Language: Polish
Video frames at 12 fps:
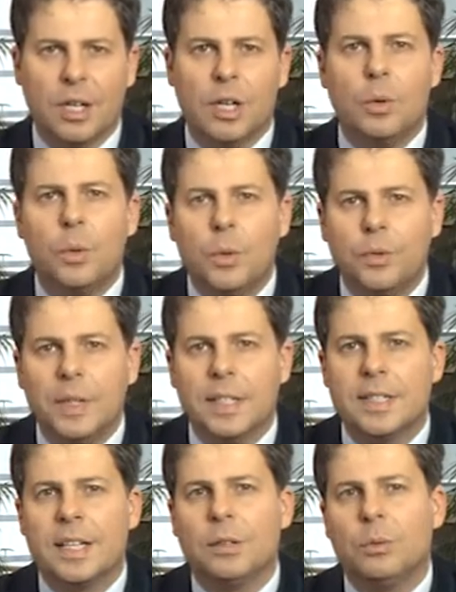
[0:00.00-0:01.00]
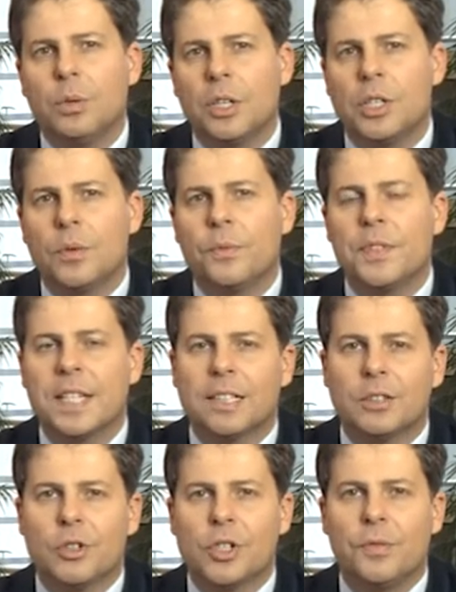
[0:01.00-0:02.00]
Główne znajduje się w
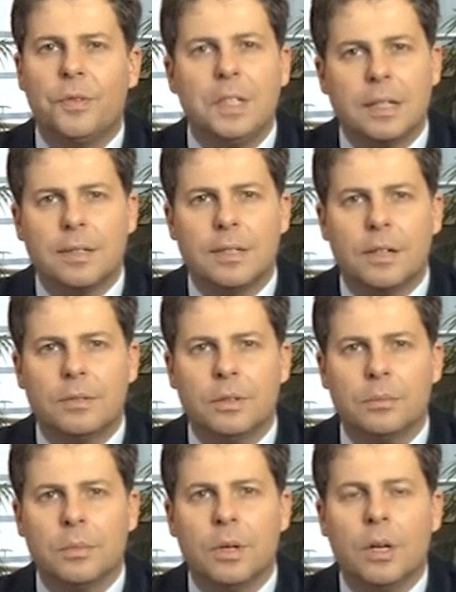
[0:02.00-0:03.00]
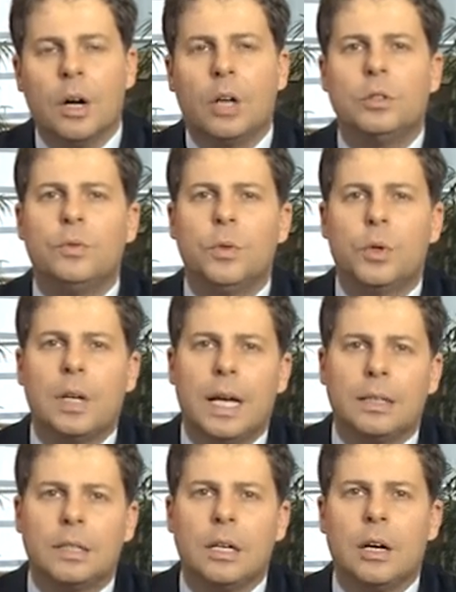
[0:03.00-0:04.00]
sektorze finansowym. Od dwóch
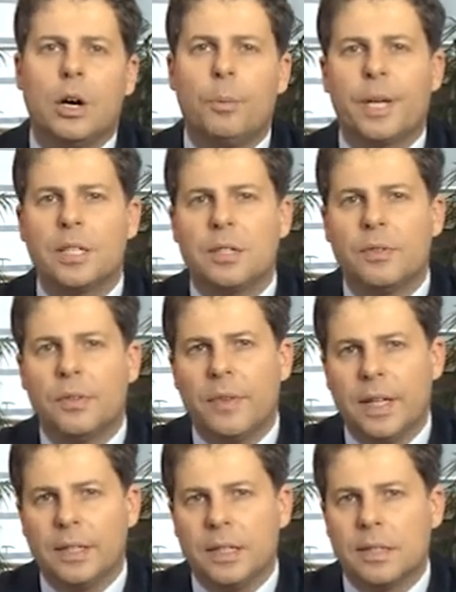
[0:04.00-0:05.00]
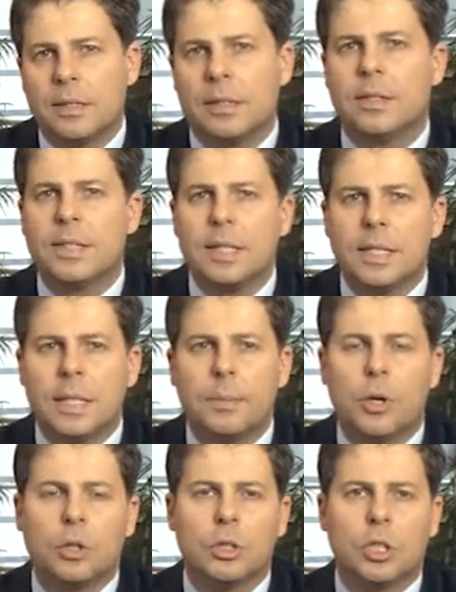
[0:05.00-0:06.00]
lat opracowywany jest
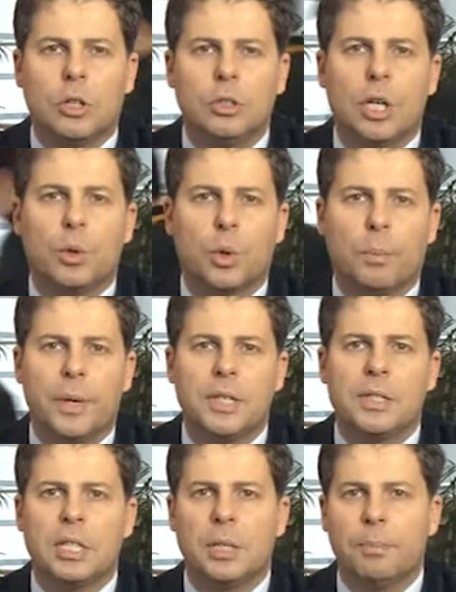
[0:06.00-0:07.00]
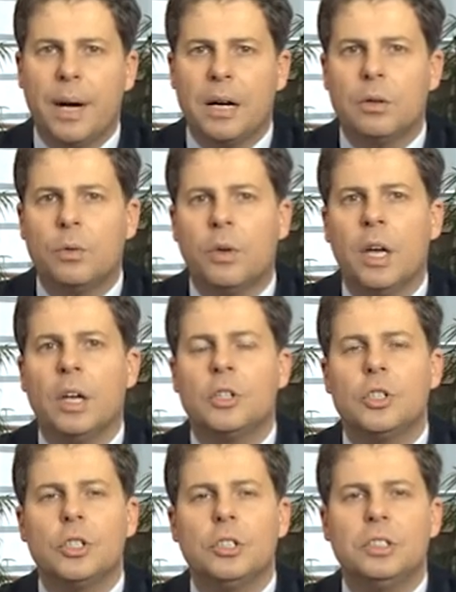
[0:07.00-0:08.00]
system kontroli europejskich banków,
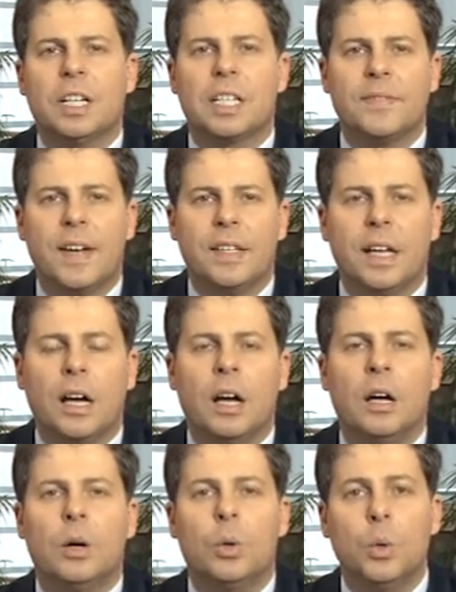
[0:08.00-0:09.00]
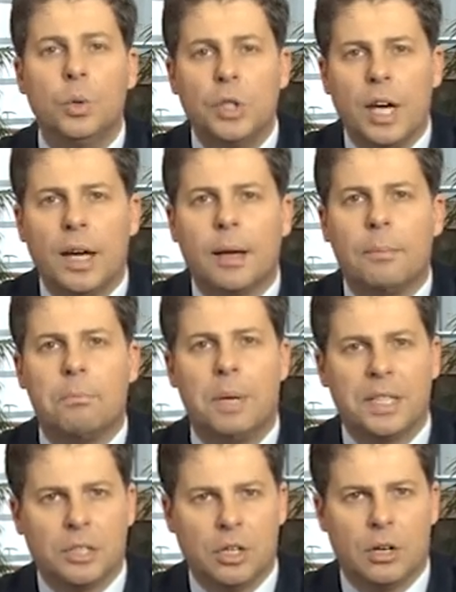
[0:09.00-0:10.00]
czyli tzw. Tak Unia
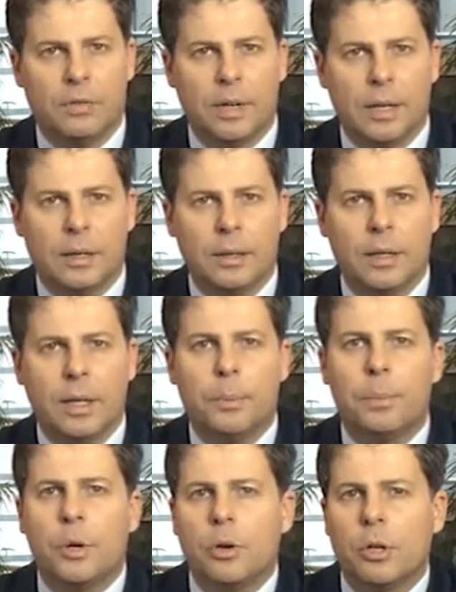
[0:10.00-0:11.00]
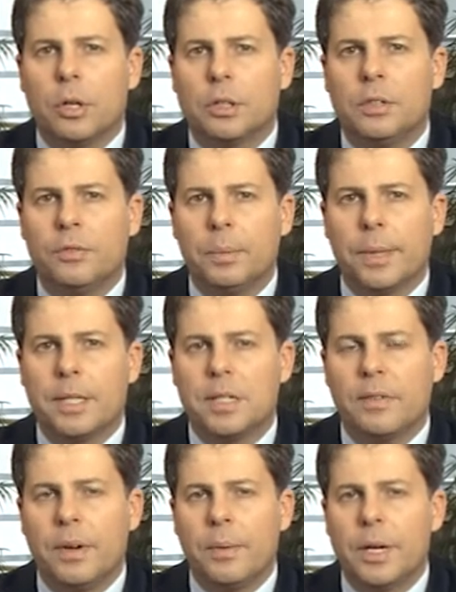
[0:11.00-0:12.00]
Bankowa. Projekt
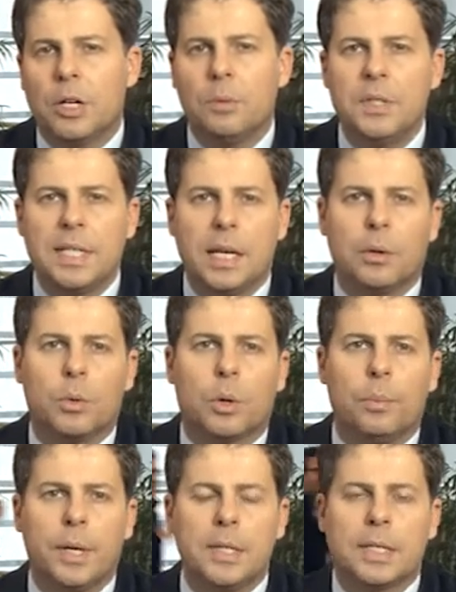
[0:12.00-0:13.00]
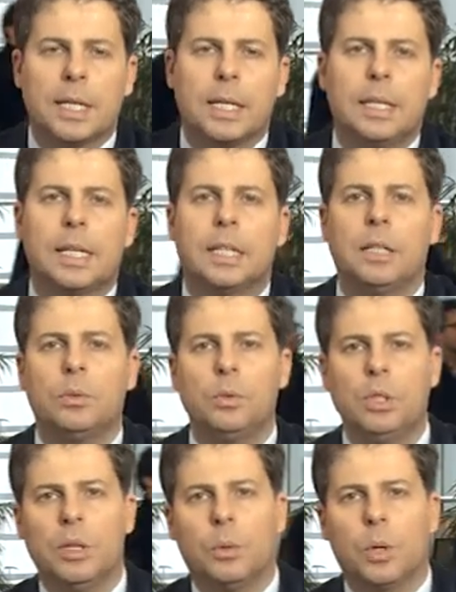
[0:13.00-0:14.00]
wypracowała Komisja Europejska i Rada
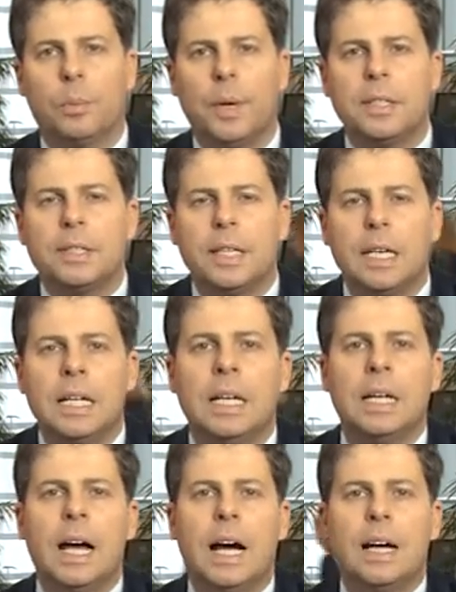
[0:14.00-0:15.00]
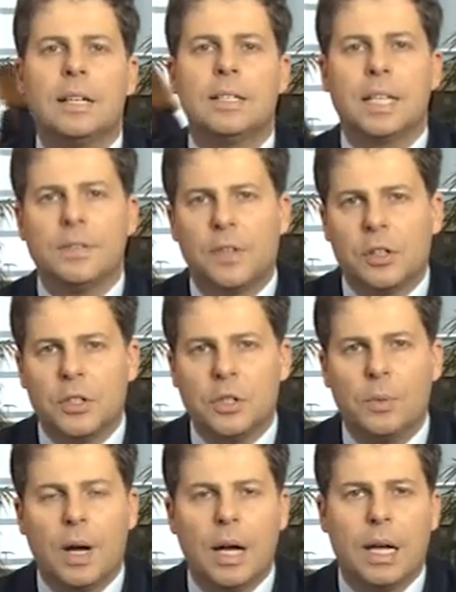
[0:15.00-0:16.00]
Unii Europejskiej, a
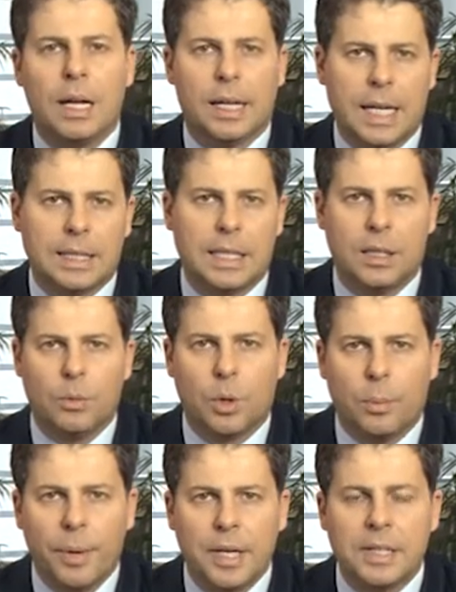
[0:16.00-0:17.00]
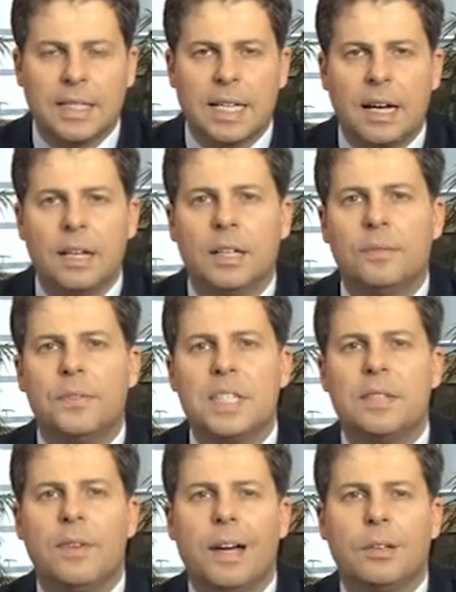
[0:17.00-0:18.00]
zatwierdziła Rada Europejska,
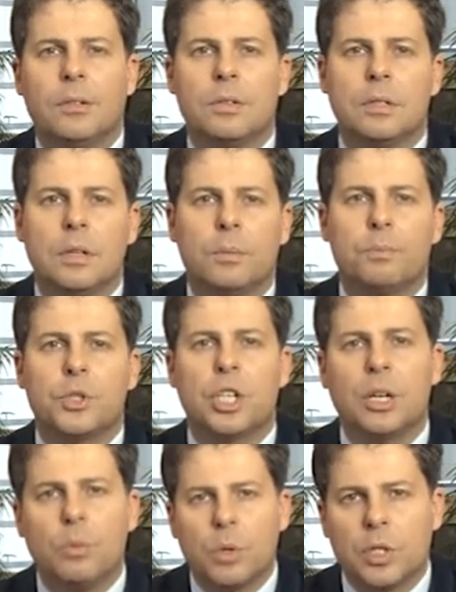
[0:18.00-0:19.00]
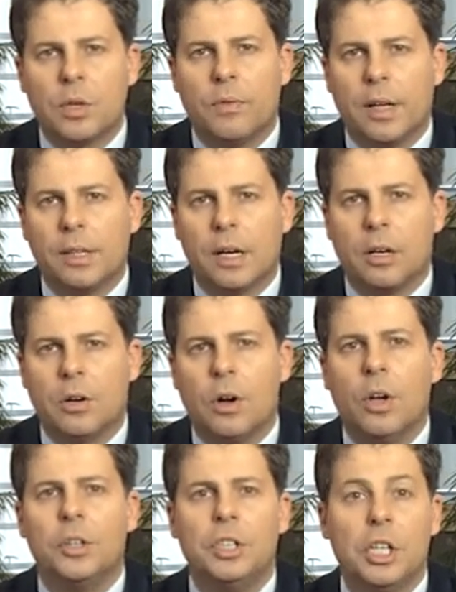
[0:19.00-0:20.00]
wzywając do przegłosowania go
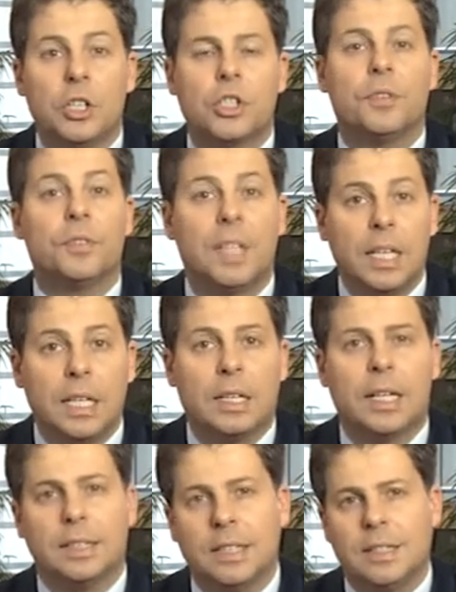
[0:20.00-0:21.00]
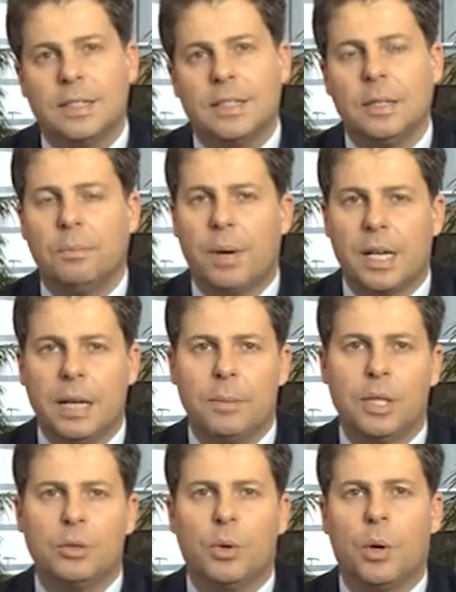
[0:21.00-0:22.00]
jeszcze w tej kadencji
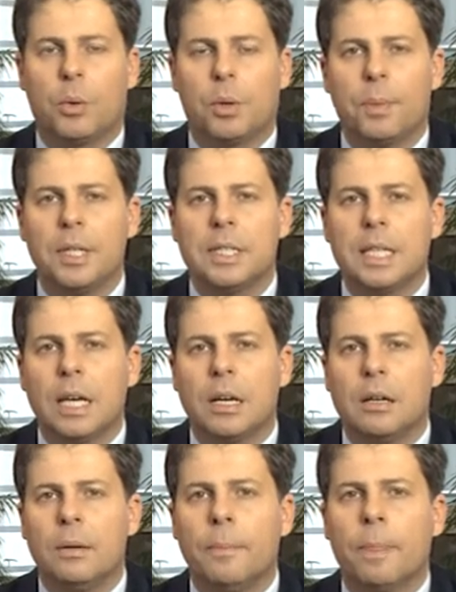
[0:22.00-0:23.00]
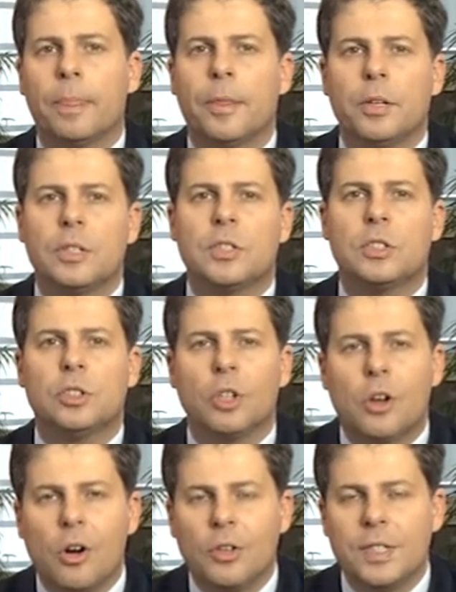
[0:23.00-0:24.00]
Parlamentu Europejskiego, to jest do
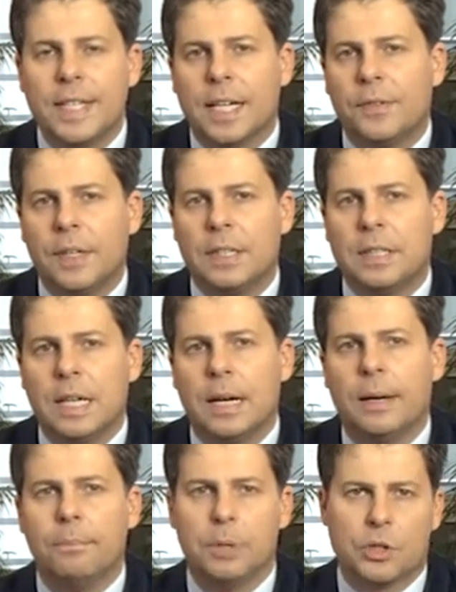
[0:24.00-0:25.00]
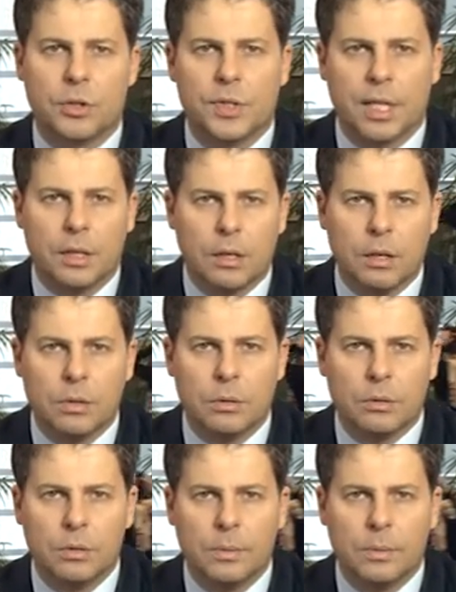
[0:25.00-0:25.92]
końca kwietnia bieżącego roku.